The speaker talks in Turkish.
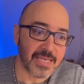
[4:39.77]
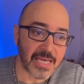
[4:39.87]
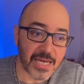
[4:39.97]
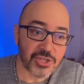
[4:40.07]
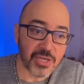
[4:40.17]

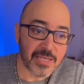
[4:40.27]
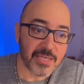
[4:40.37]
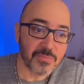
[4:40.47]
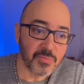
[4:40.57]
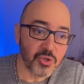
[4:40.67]

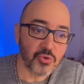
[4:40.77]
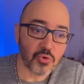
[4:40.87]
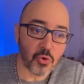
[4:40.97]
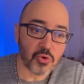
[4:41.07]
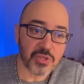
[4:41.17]
Gerçeklerin bir gün
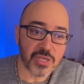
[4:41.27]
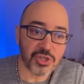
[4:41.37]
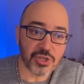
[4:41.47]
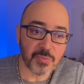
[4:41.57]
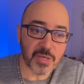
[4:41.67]
ortaya
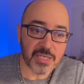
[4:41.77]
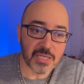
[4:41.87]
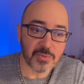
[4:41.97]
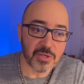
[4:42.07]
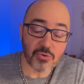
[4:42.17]
çıkmak
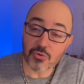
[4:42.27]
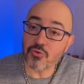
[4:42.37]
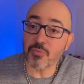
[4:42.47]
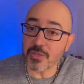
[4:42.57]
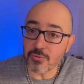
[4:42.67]
gibi
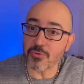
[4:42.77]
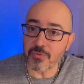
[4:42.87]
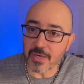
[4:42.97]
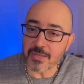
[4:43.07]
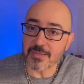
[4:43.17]
kötü bir huyu
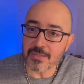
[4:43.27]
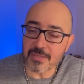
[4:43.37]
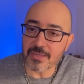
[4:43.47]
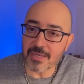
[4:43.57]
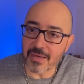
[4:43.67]

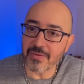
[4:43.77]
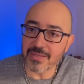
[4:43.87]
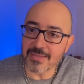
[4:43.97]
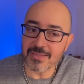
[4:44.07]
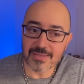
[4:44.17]
vardır. Evet.
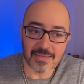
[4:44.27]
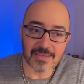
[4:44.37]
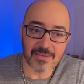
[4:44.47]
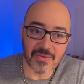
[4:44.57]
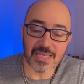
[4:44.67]

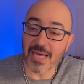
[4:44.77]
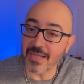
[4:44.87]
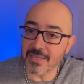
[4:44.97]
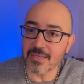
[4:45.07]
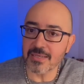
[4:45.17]
Ve
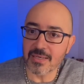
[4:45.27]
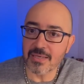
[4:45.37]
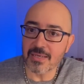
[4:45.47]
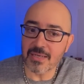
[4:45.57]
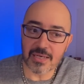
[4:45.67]
kendi
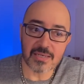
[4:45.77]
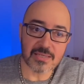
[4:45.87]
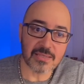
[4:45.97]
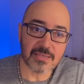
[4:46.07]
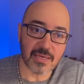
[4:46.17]

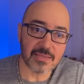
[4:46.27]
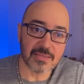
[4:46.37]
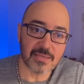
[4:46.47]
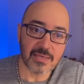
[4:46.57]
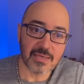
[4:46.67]
ağzından
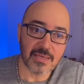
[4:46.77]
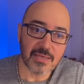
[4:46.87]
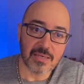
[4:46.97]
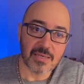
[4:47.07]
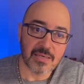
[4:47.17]

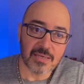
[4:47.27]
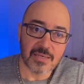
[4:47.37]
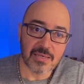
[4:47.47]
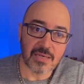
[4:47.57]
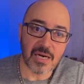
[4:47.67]

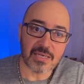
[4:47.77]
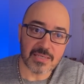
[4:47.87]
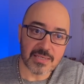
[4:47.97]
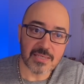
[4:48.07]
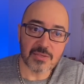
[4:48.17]

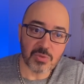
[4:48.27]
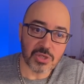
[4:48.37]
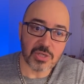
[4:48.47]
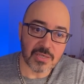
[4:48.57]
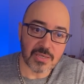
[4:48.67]
haksız bir
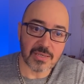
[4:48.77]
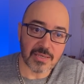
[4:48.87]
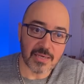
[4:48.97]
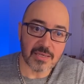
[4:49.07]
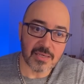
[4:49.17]

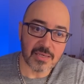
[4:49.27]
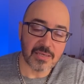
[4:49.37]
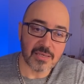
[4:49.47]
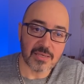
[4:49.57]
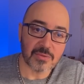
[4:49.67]
şekilde
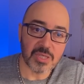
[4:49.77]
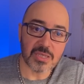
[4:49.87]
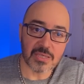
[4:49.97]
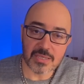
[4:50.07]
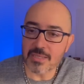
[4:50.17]
bir
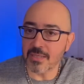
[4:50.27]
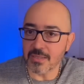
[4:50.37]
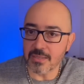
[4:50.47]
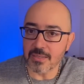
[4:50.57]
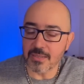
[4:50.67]

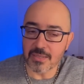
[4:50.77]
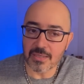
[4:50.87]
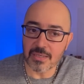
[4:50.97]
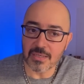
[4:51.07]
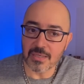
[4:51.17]
insanı
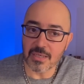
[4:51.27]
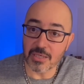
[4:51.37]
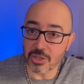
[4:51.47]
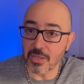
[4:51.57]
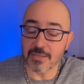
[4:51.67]

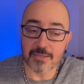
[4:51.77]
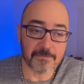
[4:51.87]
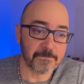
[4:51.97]
linçletti.